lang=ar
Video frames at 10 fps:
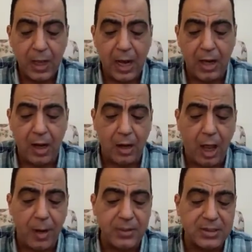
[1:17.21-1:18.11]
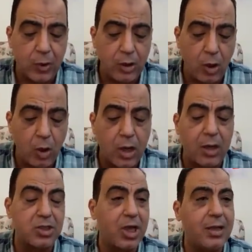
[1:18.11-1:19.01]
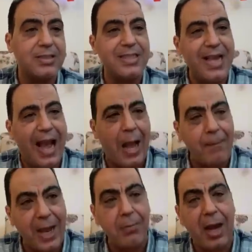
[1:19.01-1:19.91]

انا اراها من زاويه اخرى كشخص يعمل